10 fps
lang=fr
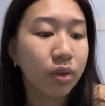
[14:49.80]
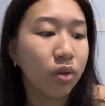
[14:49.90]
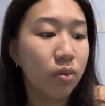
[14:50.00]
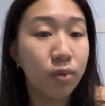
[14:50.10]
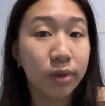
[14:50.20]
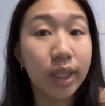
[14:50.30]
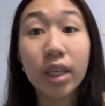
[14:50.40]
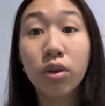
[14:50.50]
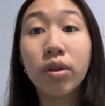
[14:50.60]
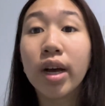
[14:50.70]

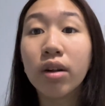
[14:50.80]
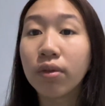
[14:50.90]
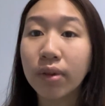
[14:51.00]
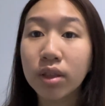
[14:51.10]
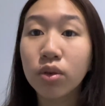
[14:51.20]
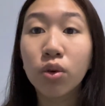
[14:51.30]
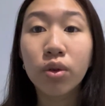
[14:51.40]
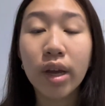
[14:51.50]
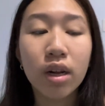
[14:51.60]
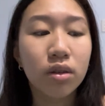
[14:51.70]
Remboursé que dalle en fait,
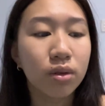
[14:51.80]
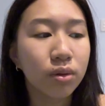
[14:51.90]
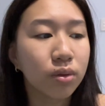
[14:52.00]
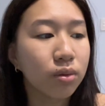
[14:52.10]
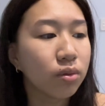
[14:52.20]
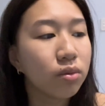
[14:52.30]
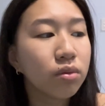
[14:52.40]
que dalle. Euh.